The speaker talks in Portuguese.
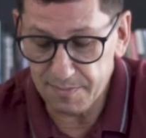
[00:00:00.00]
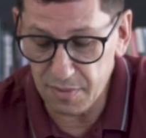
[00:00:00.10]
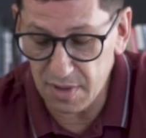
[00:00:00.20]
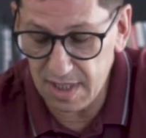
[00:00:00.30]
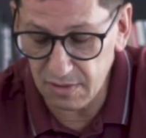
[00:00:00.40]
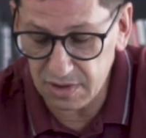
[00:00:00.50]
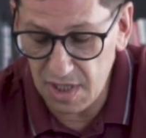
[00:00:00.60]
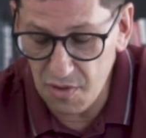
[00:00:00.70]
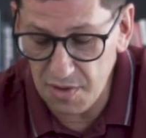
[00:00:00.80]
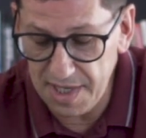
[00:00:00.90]
porque o
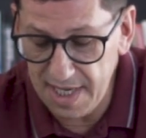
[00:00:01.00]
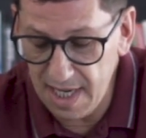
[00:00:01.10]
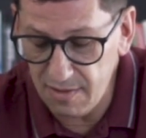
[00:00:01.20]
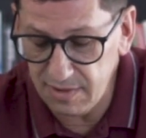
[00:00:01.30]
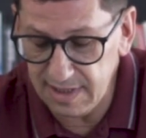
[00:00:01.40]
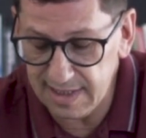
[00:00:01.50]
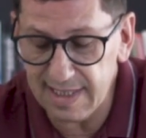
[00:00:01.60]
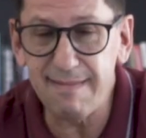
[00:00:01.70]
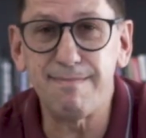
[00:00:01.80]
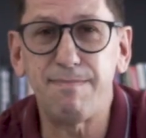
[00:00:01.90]
Senhor não
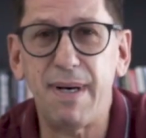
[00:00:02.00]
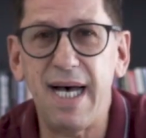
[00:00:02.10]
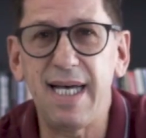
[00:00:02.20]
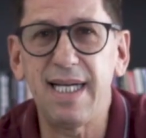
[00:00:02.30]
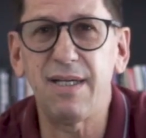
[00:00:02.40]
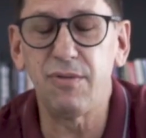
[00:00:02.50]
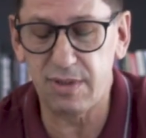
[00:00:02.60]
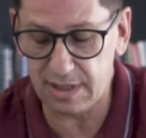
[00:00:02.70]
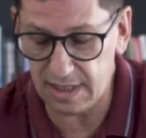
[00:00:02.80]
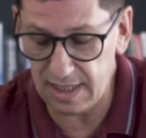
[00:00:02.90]
desampara
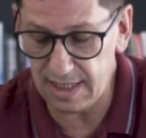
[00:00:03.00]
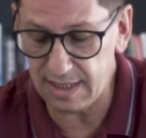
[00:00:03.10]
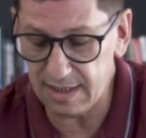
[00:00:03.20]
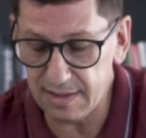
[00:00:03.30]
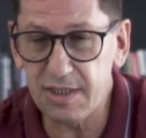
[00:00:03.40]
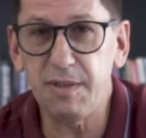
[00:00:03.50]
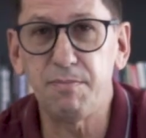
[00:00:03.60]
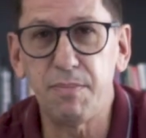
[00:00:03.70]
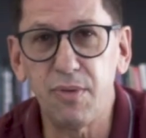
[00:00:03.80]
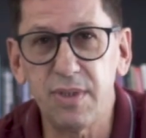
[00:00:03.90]
os que te
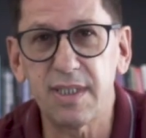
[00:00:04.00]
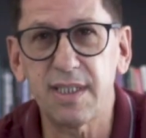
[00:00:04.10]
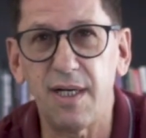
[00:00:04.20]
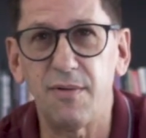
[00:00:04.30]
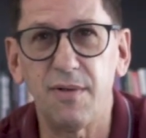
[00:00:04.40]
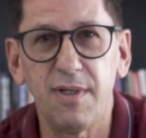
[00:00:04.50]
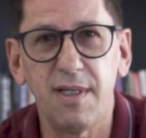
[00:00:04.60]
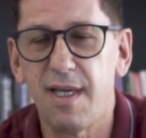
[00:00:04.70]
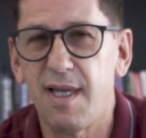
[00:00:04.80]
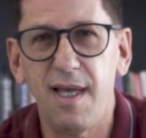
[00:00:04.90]
buscam.
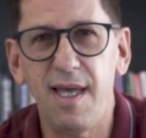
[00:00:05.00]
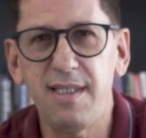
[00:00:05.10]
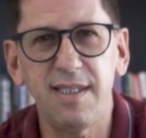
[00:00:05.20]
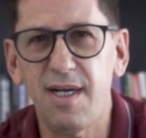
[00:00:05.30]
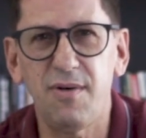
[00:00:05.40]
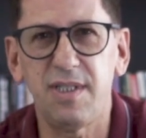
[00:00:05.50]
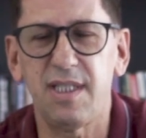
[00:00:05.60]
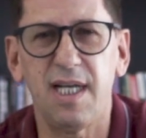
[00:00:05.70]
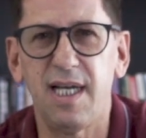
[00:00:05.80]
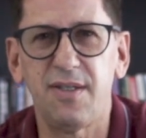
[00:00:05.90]
É
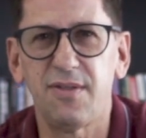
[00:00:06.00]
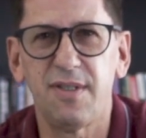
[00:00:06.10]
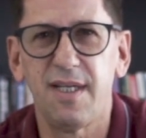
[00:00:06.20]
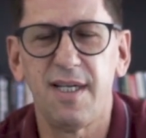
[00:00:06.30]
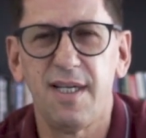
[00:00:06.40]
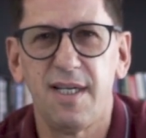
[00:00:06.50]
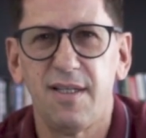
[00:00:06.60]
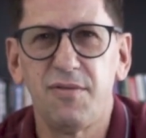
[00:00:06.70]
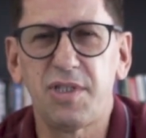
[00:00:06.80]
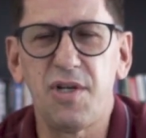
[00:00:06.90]
extraordinário
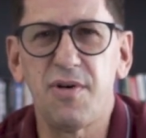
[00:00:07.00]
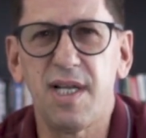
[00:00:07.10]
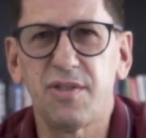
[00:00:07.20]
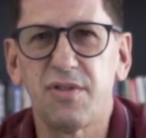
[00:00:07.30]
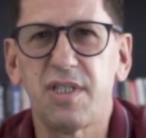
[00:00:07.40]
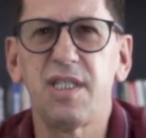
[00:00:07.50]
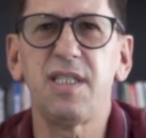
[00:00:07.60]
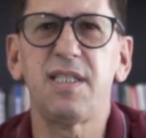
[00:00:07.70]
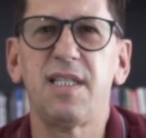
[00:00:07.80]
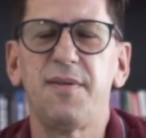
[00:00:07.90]
do Senhor na
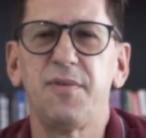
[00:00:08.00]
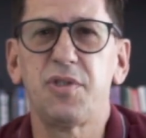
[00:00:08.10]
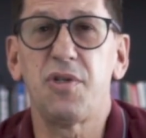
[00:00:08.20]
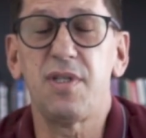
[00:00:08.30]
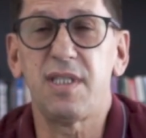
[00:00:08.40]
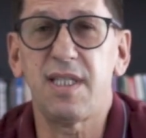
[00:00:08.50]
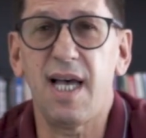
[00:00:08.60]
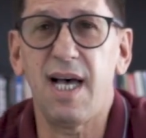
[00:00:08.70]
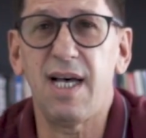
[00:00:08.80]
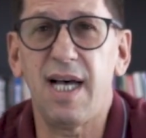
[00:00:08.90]
justiça, o Senhor
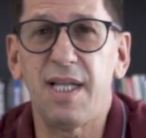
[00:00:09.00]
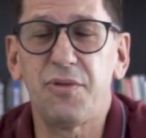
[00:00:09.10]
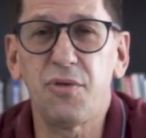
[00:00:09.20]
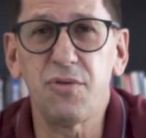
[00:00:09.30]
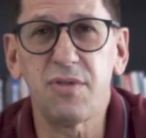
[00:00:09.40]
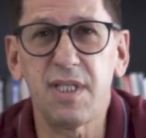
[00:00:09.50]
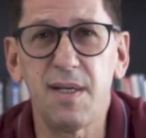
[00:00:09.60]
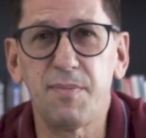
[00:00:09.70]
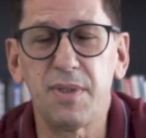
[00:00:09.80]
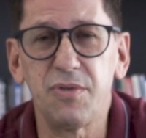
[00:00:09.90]
está a todo
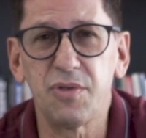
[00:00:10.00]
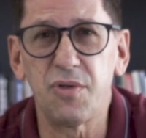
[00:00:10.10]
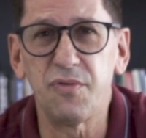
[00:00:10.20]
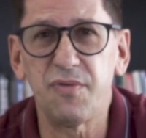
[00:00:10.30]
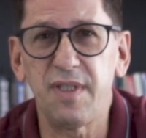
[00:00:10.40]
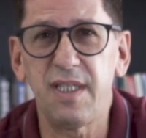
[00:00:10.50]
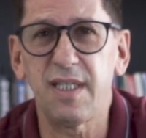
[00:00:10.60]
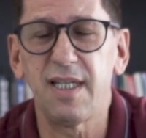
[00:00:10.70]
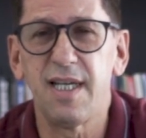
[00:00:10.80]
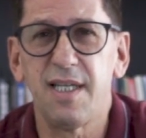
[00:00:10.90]
tempo para nos
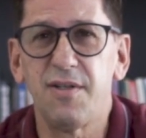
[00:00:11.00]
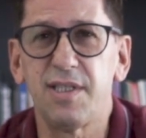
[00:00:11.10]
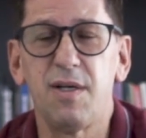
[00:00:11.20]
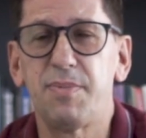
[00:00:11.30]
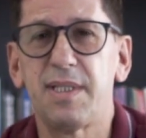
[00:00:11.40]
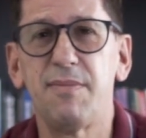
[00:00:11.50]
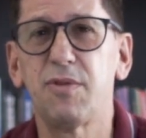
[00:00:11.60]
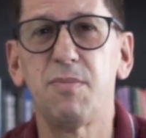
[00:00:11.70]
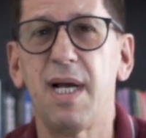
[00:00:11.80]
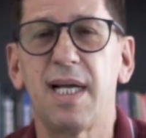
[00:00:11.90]
ouvir. Nós não
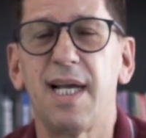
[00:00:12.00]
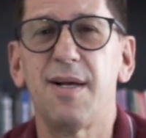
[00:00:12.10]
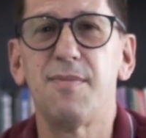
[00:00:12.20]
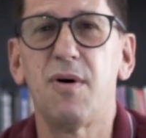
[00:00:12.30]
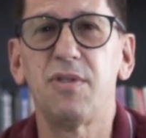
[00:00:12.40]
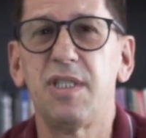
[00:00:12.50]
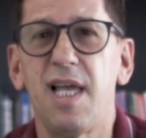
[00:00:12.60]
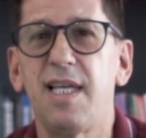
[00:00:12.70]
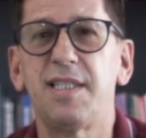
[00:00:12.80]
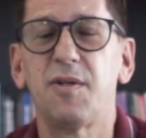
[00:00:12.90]
precisamos marcar uma
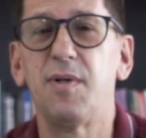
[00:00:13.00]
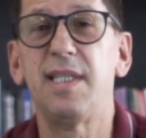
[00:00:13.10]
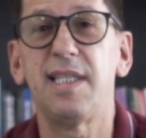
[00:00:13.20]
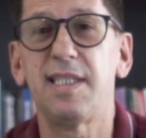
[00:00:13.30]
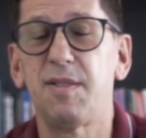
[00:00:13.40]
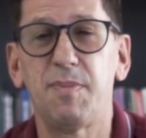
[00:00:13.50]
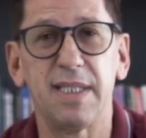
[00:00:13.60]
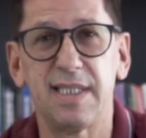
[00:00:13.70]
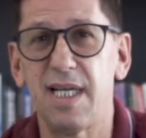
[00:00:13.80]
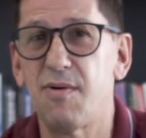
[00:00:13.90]
audiência com
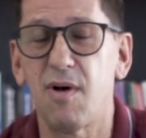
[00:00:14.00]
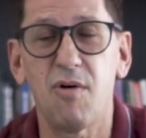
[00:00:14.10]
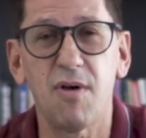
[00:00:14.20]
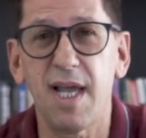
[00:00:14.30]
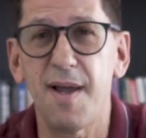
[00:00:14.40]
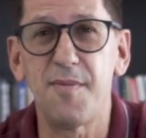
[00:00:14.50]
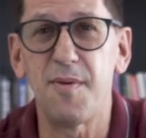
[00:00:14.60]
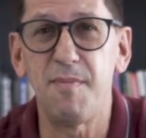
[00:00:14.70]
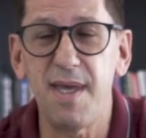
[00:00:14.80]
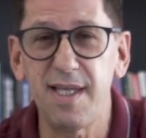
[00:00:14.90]
antecipação a qualquer
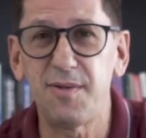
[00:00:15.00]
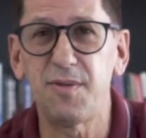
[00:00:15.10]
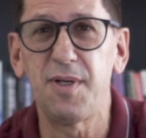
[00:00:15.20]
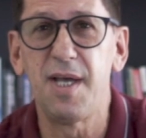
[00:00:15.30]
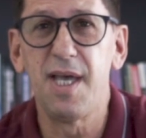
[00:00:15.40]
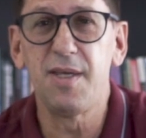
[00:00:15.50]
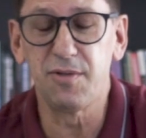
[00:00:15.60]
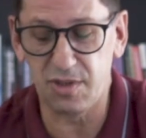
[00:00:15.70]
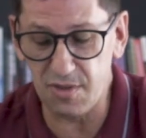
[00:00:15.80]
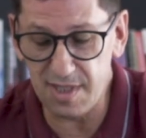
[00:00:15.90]
momento, e
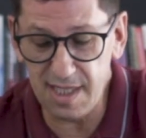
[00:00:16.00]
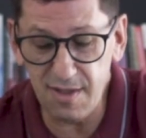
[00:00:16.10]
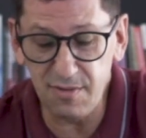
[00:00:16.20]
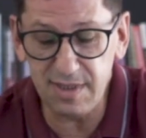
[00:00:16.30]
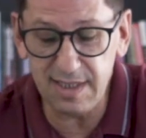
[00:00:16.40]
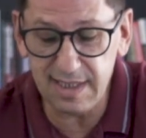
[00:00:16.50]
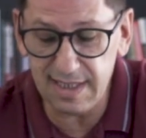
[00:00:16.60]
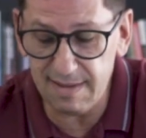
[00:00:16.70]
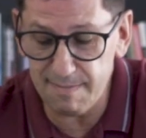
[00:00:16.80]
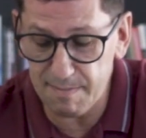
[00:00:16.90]
o Senhor não
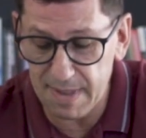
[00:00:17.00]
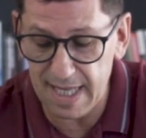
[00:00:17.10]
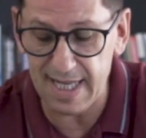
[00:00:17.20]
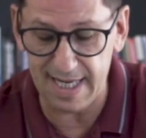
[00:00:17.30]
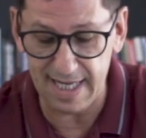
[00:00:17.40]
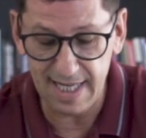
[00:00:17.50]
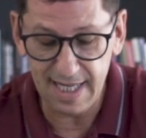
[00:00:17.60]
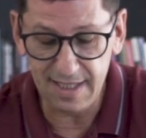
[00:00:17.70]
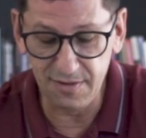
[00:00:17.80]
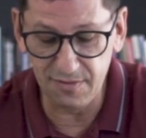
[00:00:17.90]
desampara.
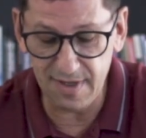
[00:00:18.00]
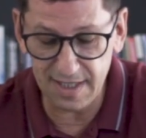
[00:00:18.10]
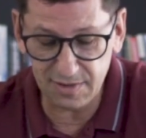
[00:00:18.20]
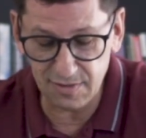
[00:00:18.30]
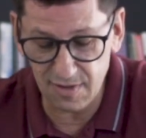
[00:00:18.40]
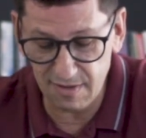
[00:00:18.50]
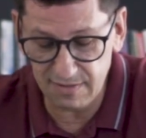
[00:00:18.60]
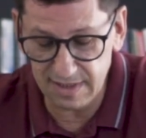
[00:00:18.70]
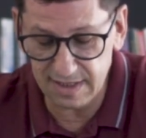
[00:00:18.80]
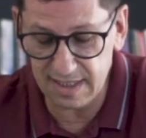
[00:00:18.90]
E o verso
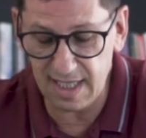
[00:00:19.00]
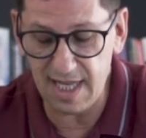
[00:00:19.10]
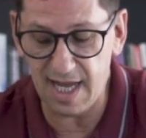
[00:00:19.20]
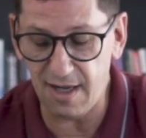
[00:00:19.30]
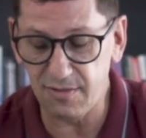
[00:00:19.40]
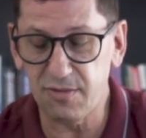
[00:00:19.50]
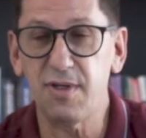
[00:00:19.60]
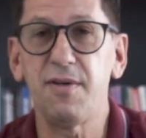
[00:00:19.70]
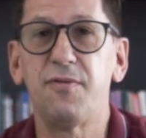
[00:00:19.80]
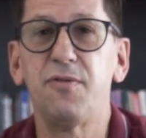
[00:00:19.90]
9 diz que ele é alto
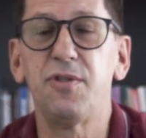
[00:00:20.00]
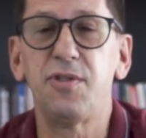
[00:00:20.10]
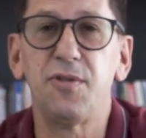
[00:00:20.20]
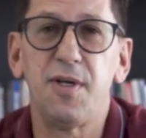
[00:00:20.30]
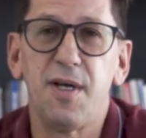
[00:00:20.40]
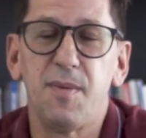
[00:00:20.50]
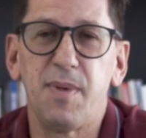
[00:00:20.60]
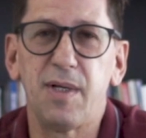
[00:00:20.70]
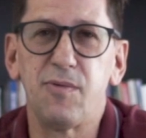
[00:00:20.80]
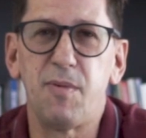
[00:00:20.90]
refúgio
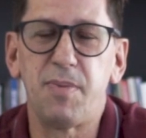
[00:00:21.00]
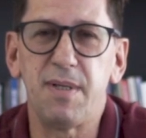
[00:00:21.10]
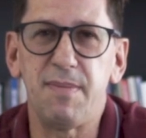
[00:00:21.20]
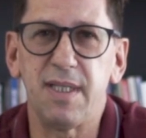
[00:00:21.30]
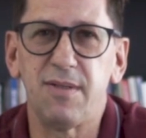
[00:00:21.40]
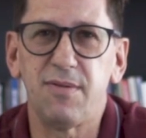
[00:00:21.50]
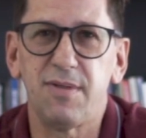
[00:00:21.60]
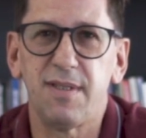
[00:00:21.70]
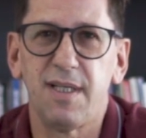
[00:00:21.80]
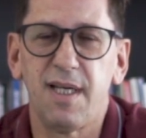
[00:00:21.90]
para o oprimido.
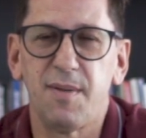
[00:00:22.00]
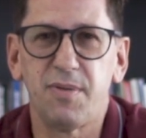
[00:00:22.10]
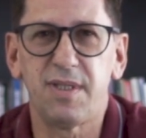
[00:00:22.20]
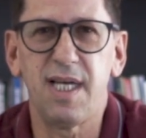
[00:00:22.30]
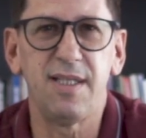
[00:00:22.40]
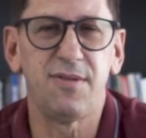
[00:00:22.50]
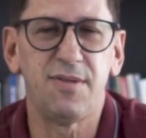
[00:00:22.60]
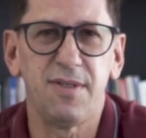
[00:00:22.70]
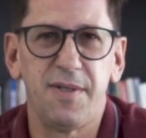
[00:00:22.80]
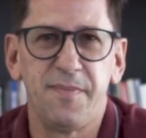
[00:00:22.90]

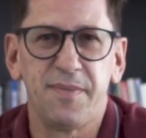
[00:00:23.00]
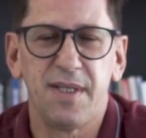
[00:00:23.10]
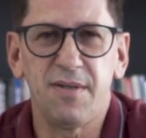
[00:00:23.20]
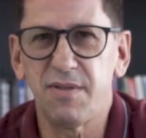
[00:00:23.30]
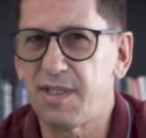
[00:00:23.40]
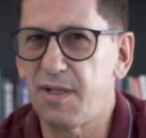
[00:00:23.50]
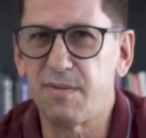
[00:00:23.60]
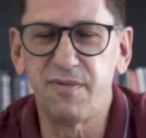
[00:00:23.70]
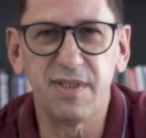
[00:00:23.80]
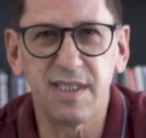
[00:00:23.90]
Portanto, eu não sei
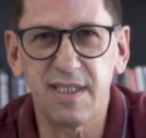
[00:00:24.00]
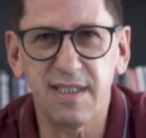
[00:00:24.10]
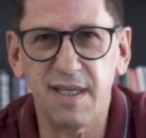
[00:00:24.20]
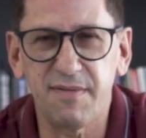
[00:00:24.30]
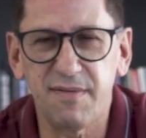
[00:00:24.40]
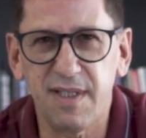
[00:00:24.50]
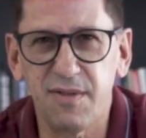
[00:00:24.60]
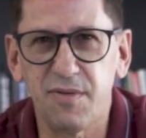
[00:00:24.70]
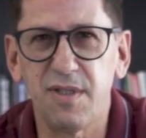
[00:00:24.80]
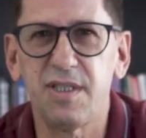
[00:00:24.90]
como você está
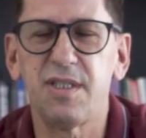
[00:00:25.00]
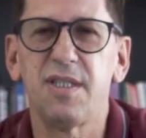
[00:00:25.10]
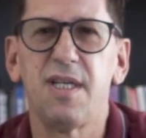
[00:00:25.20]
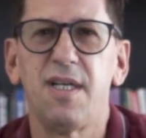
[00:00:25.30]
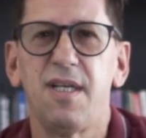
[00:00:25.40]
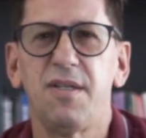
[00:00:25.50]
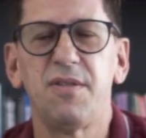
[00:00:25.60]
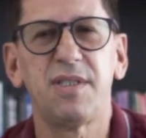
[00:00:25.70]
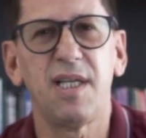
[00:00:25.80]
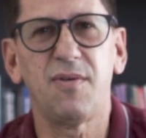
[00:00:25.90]
vivendo hoje, eu
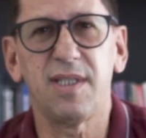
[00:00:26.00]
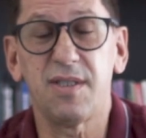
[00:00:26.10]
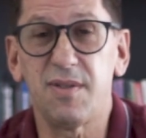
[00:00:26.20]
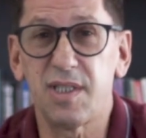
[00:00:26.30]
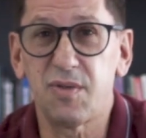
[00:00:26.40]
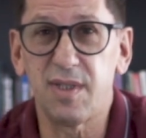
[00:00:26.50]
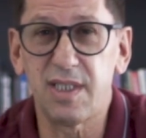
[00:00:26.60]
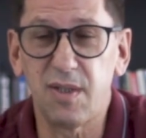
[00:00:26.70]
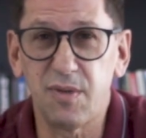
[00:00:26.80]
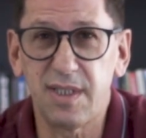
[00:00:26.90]
não sei quais são as
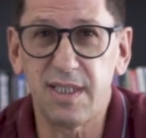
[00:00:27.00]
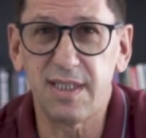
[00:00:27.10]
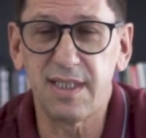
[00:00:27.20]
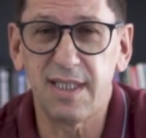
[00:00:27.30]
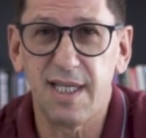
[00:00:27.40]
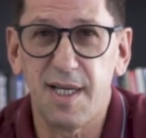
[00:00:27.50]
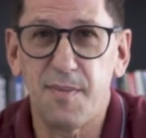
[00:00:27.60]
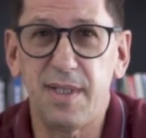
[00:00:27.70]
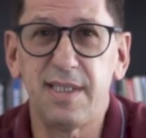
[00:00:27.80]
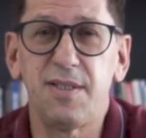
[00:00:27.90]
suas lutas,
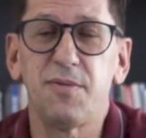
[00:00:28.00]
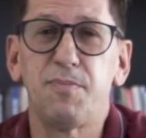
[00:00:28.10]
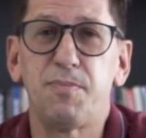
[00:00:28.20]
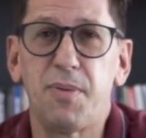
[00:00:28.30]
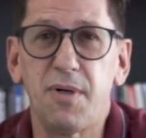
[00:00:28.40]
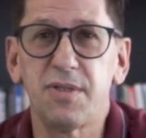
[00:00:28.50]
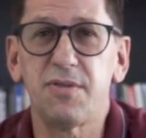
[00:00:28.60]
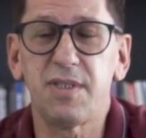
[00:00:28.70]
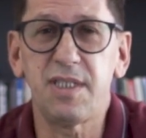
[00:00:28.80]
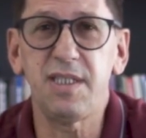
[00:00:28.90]
mas eu
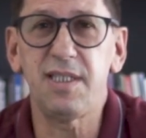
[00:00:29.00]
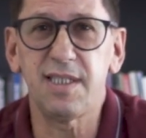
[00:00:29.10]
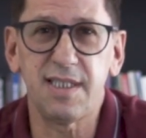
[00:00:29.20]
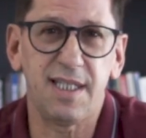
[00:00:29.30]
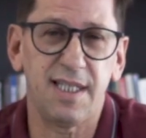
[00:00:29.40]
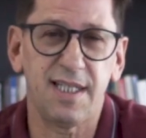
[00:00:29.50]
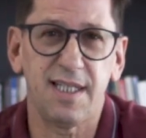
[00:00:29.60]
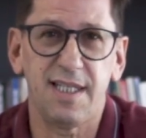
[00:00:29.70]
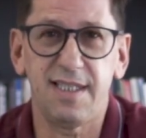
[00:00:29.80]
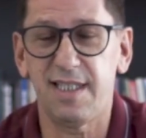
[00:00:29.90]
posso te dizer
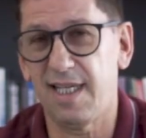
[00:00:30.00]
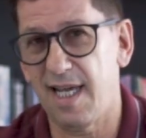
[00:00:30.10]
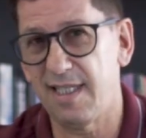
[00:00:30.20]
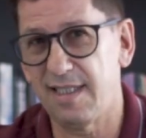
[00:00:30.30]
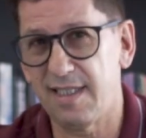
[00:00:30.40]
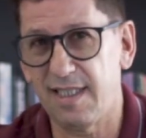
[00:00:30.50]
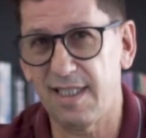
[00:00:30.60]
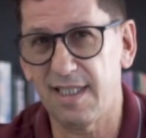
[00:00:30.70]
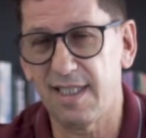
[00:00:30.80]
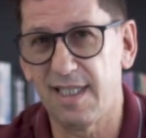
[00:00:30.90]
e te garantir,